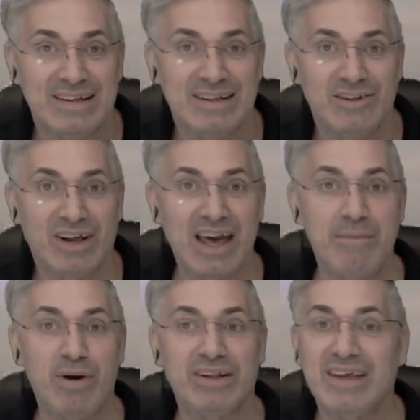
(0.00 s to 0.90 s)
le grand
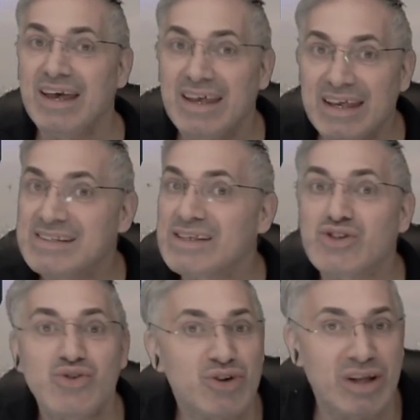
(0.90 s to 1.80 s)
portrait et c'est
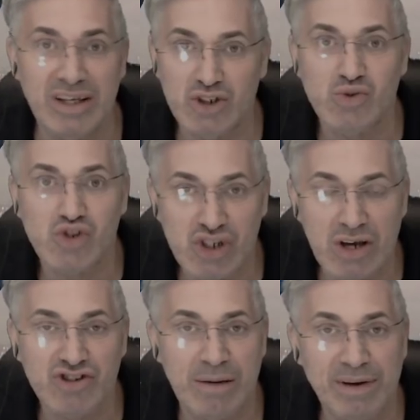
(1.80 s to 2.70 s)
sûr que les choses
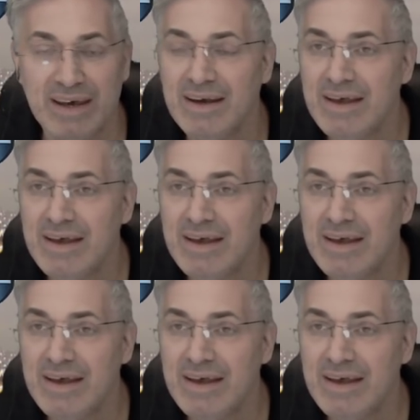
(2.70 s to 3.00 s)
changent après.